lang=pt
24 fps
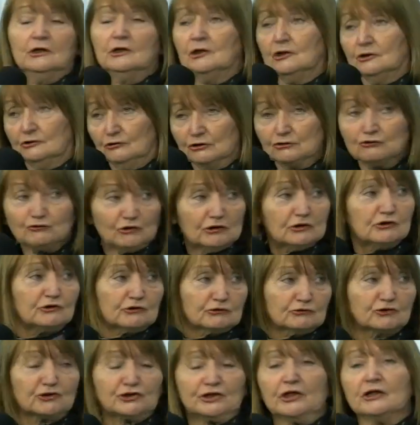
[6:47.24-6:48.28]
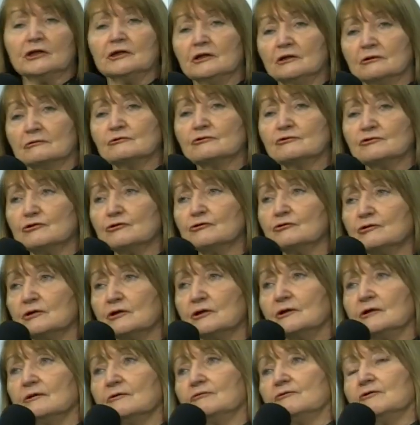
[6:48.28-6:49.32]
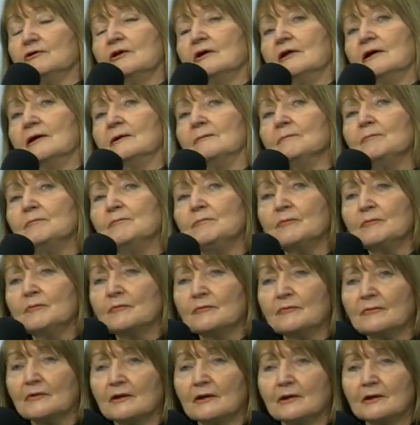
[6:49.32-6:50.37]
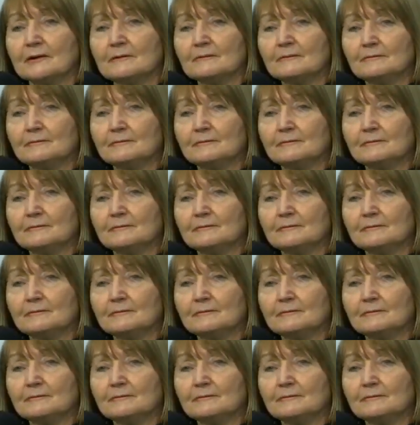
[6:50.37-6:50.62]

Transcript: não é só entre os gêneros que eu queria falar. quando eu né? falei